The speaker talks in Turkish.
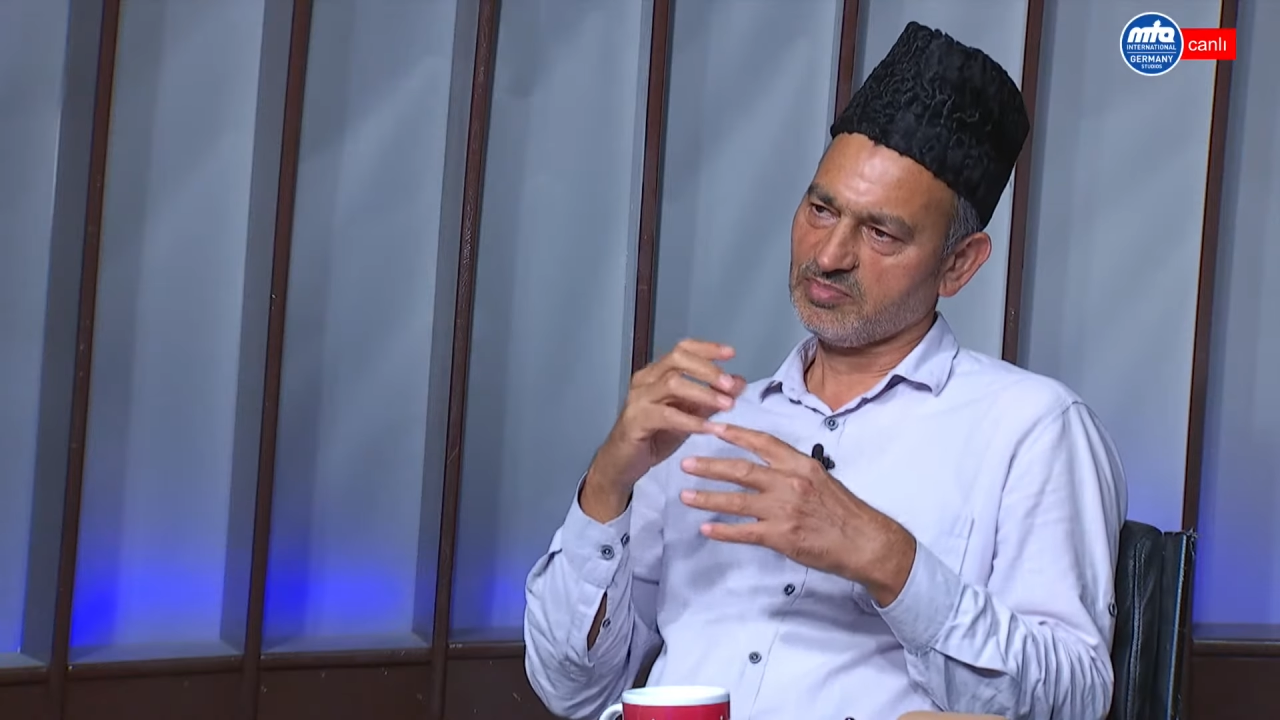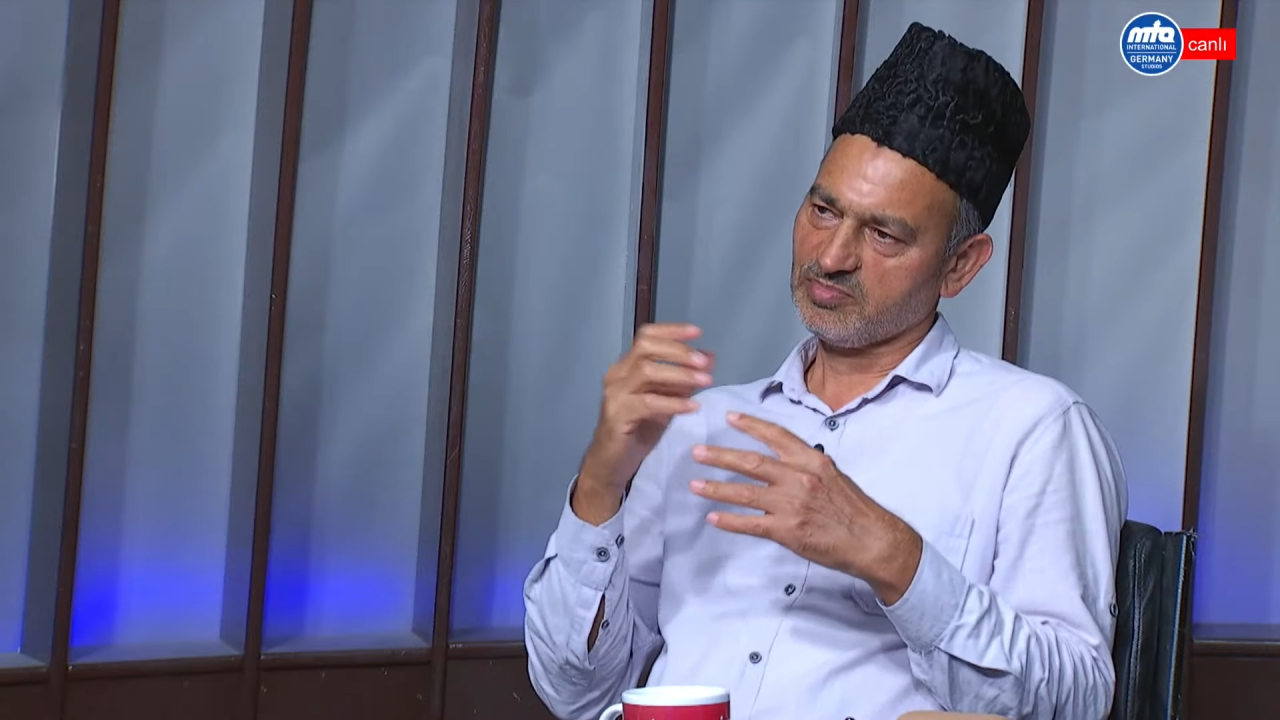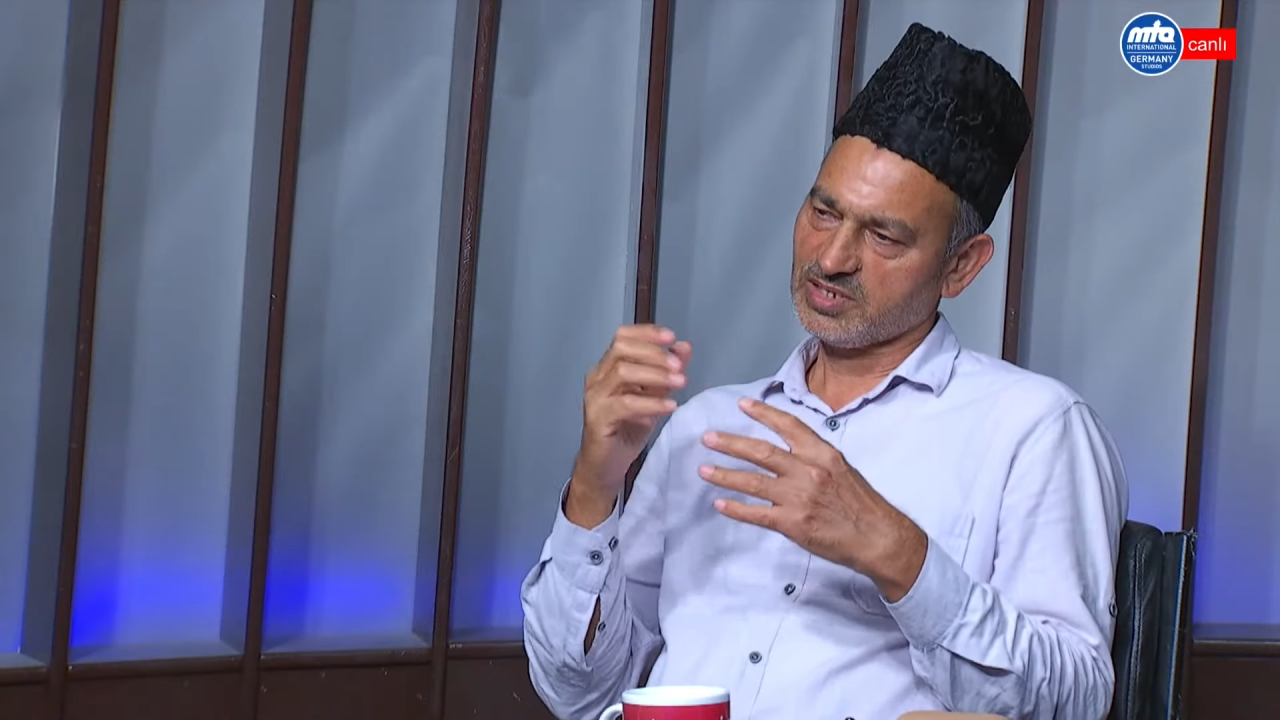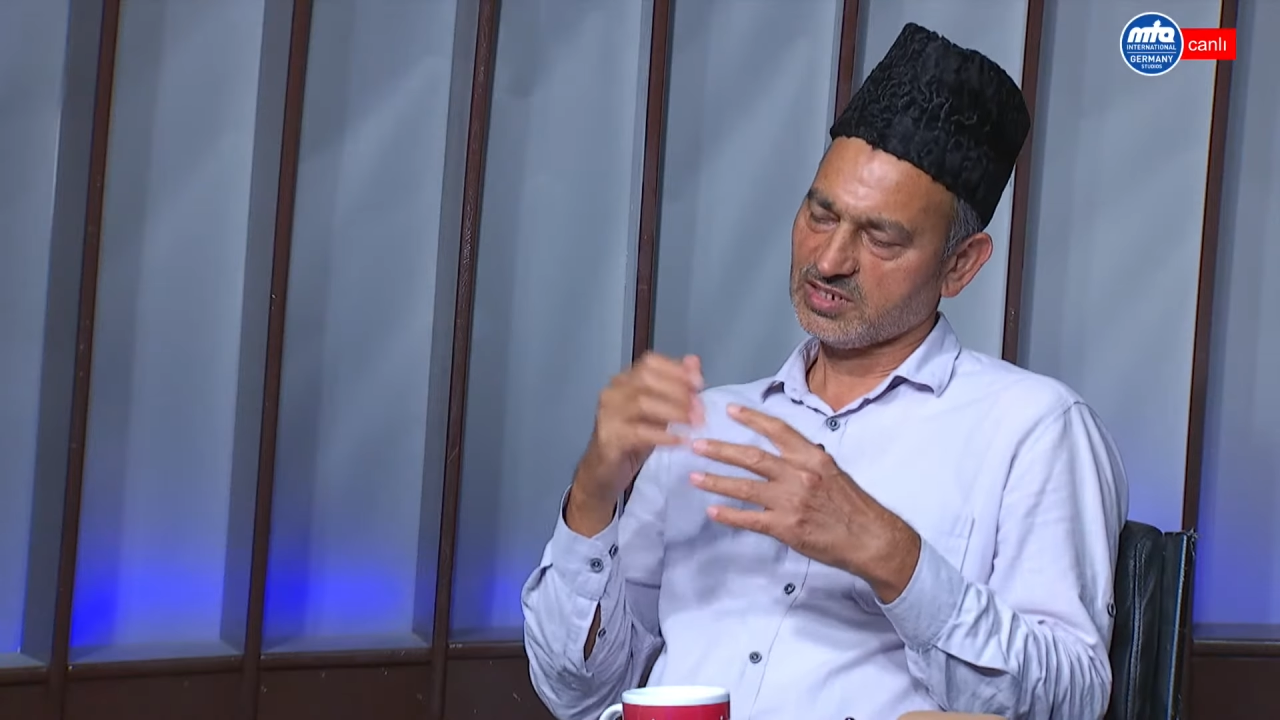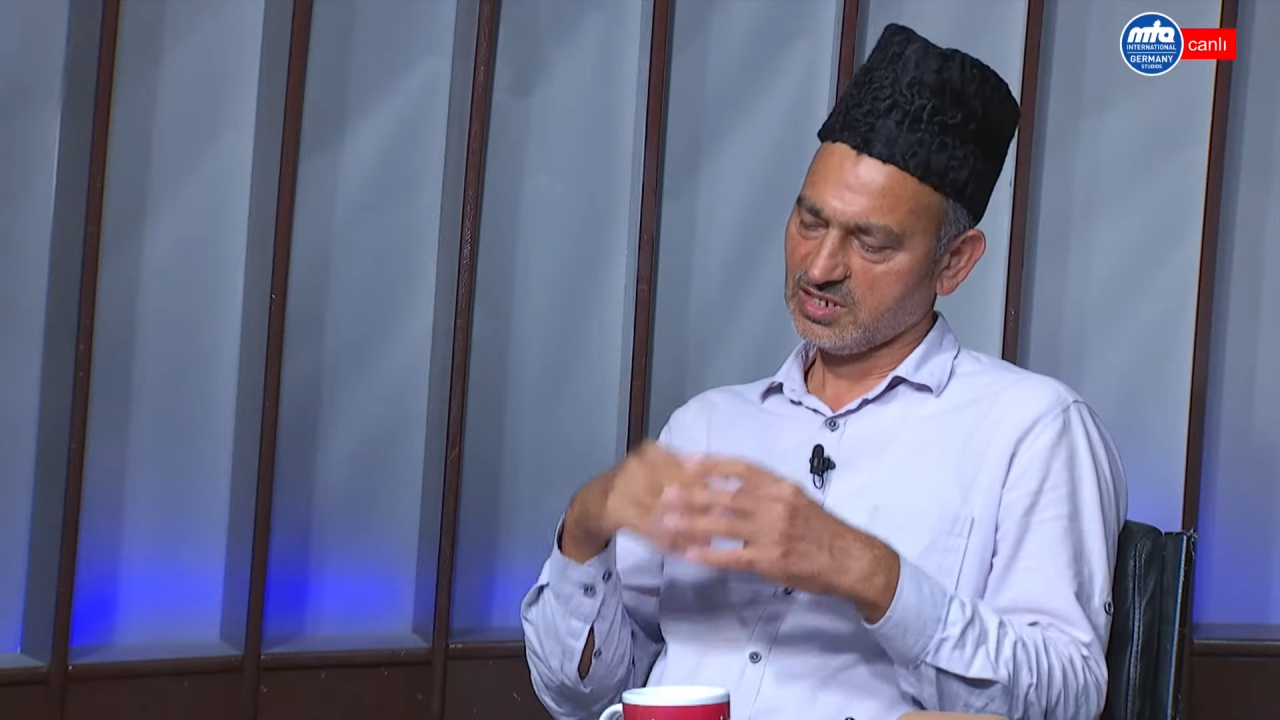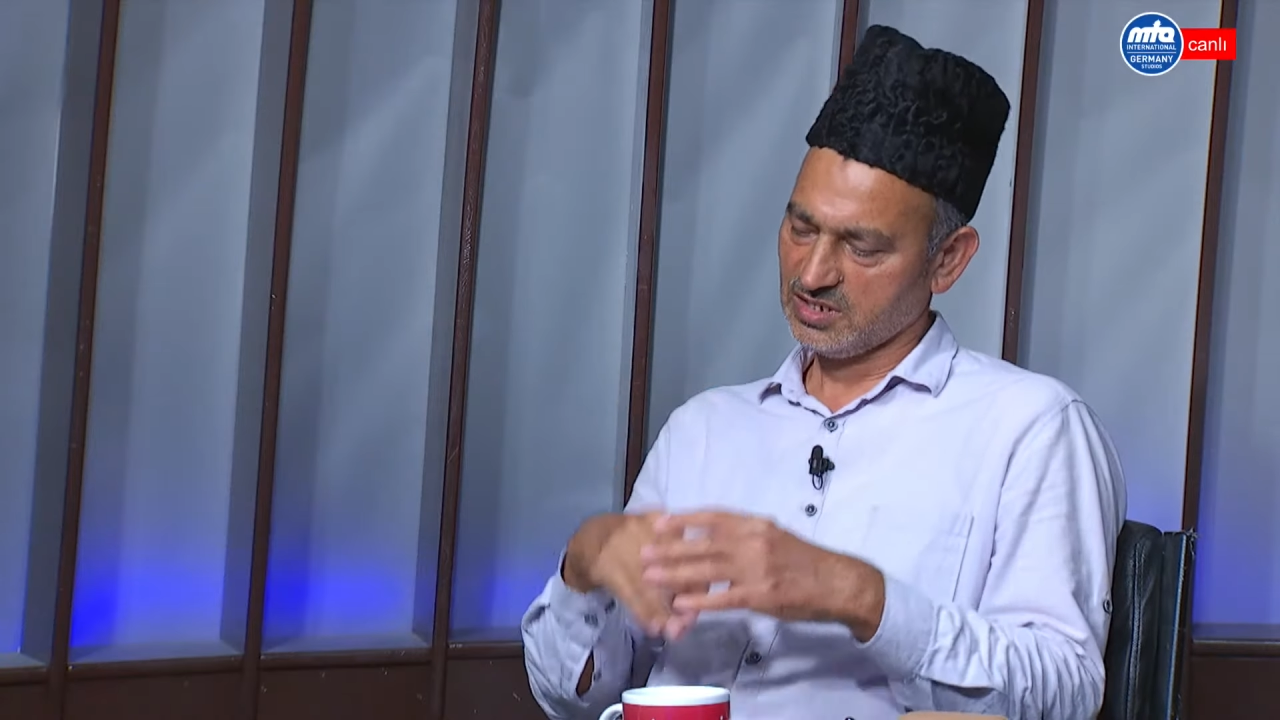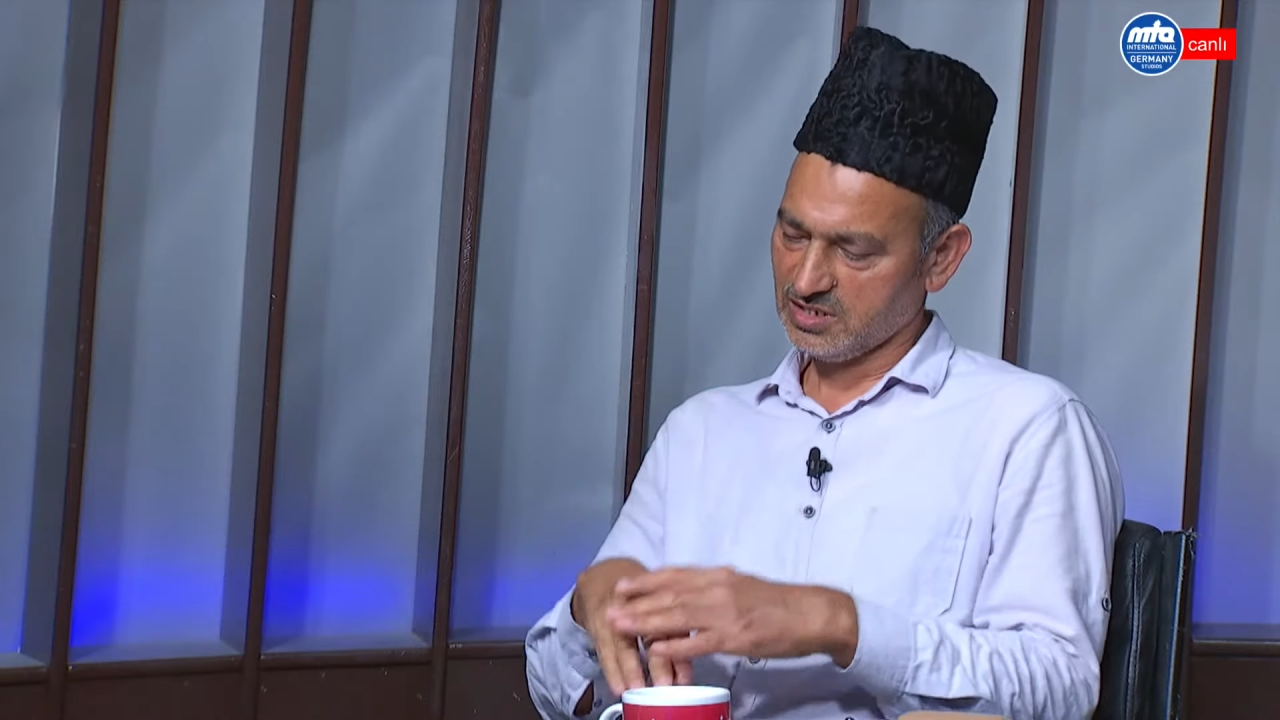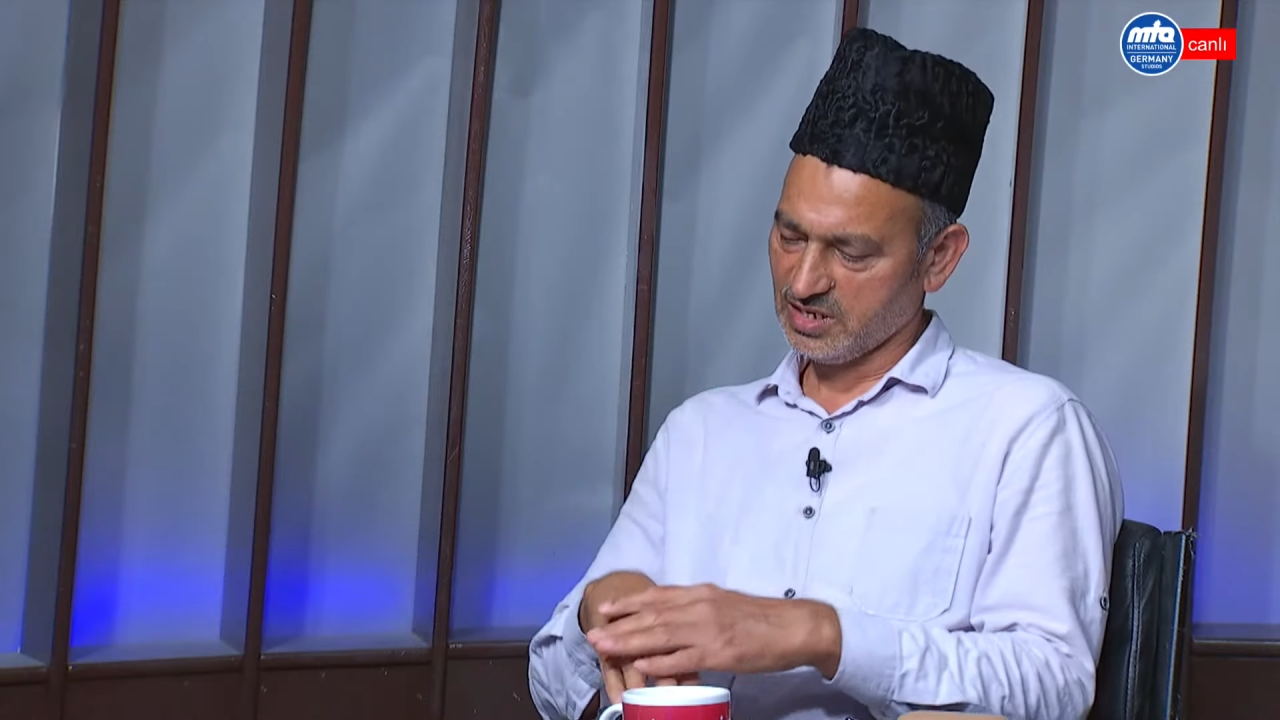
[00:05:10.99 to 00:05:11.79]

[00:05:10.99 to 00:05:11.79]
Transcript: peçeliydi,